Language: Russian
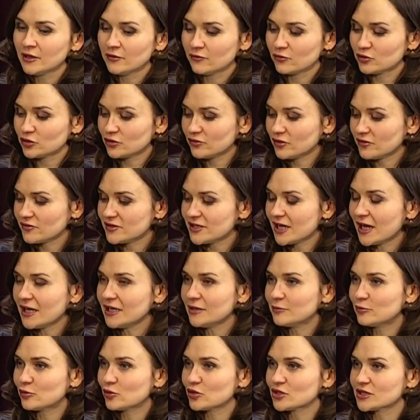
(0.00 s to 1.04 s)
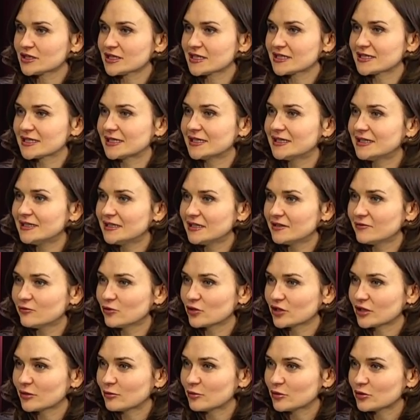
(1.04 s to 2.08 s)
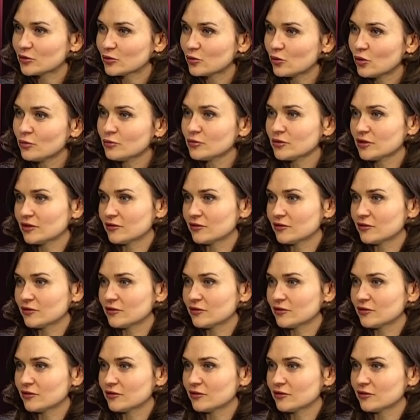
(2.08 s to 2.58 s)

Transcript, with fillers: Вот вы взяли, просто залили его кипятком,